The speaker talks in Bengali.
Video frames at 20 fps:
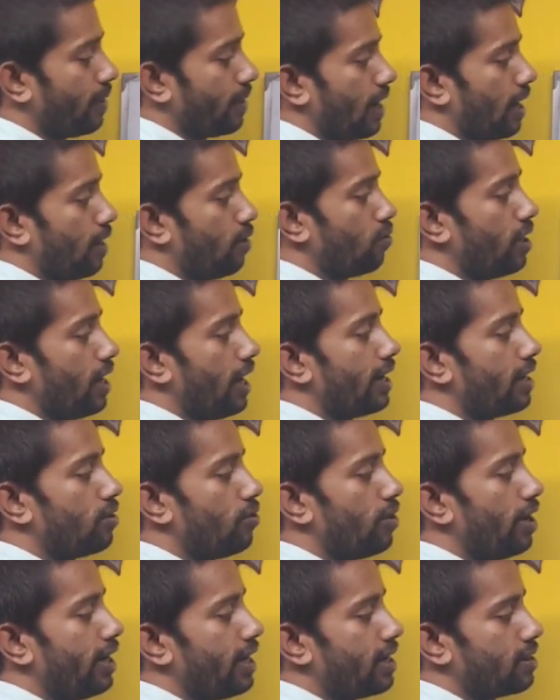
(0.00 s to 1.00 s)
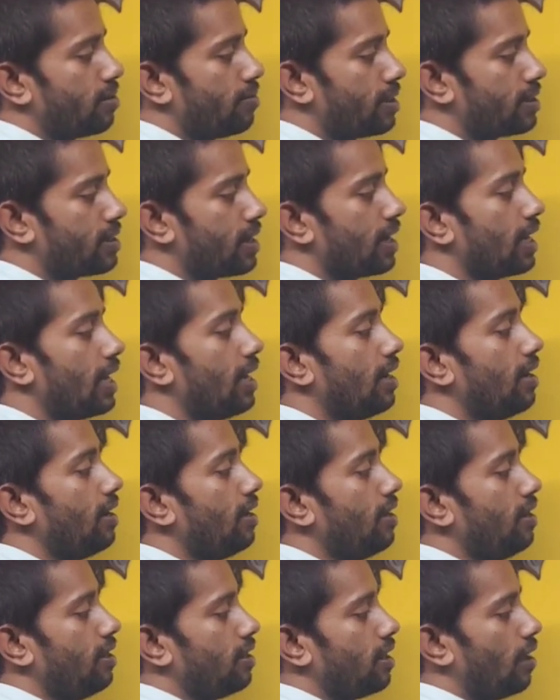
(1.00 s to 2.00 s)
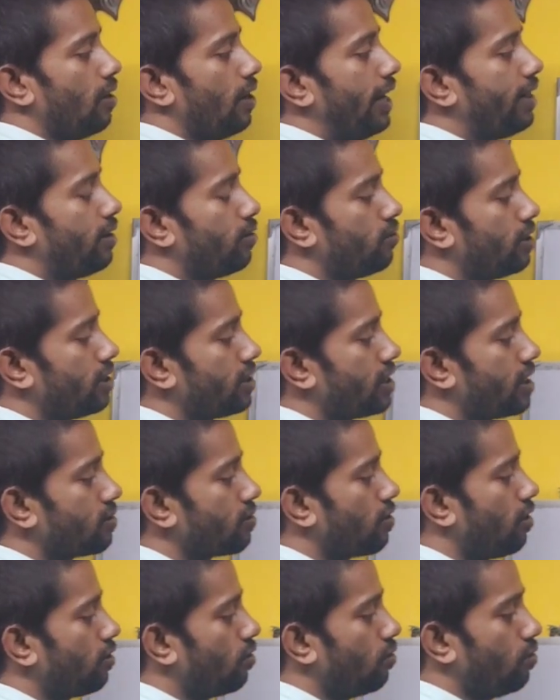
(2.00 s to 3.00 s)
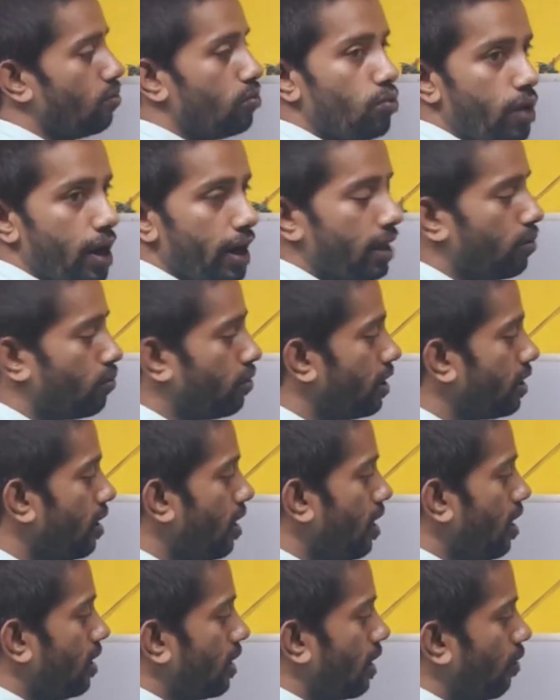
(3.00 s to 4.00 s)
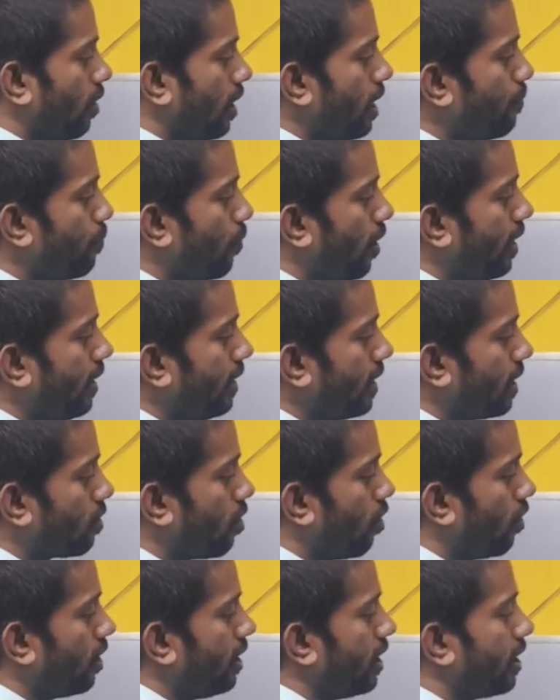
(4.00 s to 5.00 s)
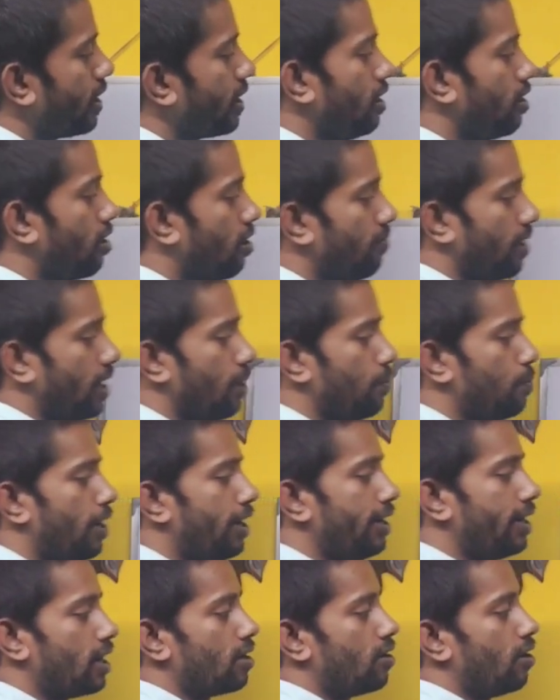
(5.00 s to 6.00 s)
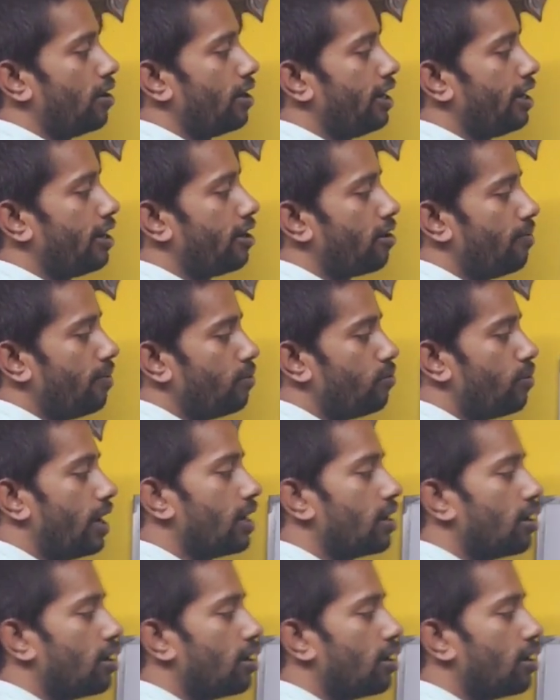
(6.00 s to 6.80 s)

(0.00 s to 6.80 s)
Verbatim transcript: কেন কি এটা তো রেডিয়াস অফ দ্য সার্কেল তাহলে এইটুক ডিস্টান্স কত ওয়ান ইউনিট তাহলে এই পয়েন্টটার কোঅর্ডিনেট কী হবে এই পয়েন্টটার কোঅর্ডিনেট হবে ওয়ান